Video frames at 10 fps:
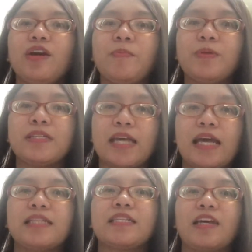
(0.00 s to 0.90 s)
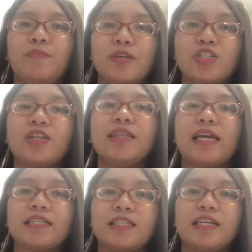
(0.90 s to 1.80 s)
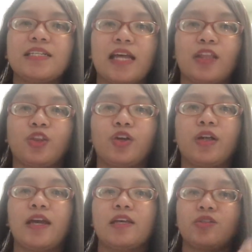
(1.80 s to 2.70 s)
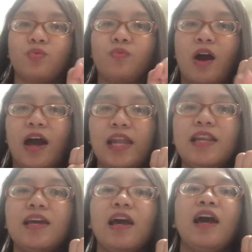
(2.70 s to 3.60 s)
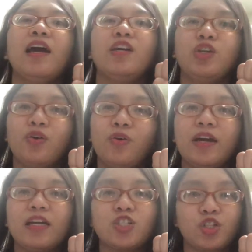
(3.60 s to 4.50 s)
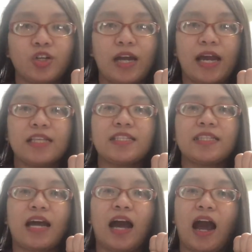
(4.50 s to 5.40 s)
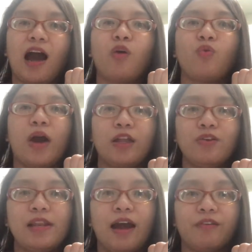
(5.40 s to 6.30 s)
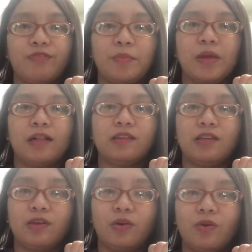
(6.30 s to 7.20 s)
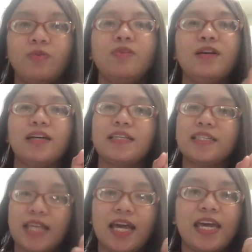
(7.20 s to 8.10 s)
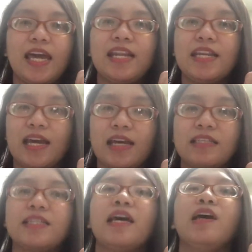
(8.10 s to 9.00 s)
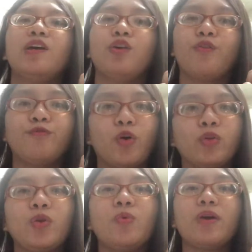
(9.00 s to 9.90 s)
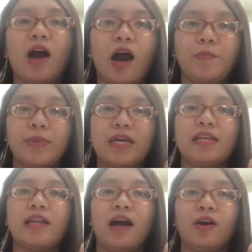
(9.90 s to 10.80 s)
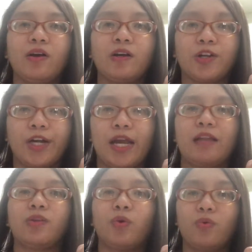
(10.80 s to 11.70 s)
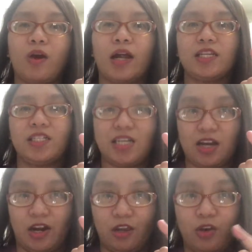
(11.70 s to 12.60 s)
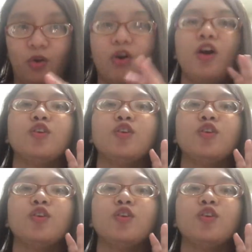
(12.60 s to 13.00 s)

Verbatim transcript: nyong i-present sa Emission Testing Center is 1. Yung insurance na kakakuha nyo lang from LTO. Second is yung photocopy ng current ORCR nyo.